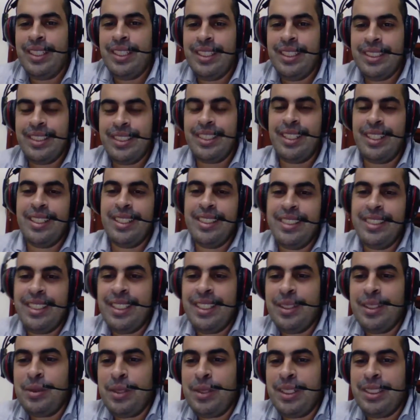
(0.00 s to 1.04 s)
تالت
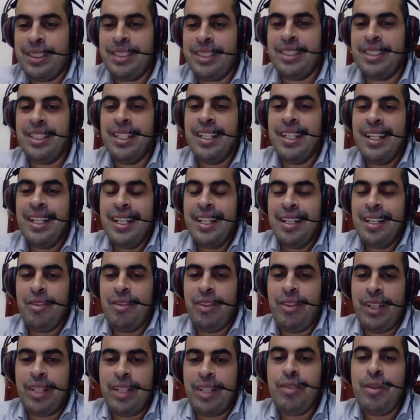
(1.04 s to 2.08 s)
33
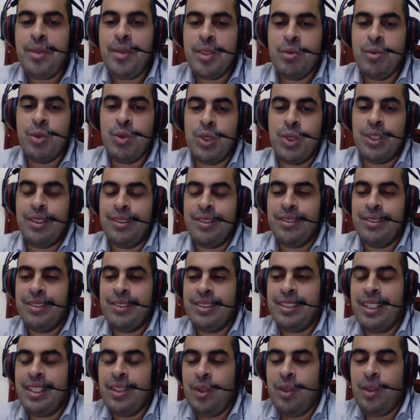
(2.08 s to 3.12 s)
فعرفها مظبوطه
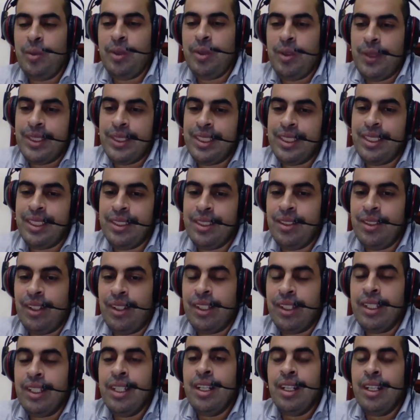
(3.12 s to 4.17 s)
ده نوع من انواع الذكاء
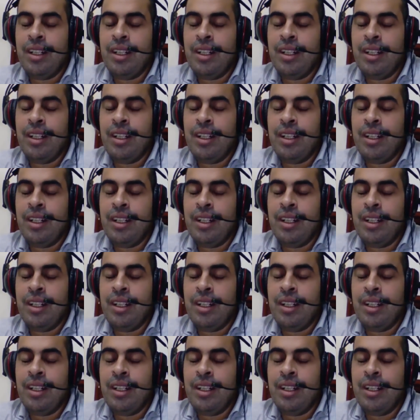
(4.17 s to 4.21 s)
الصناعي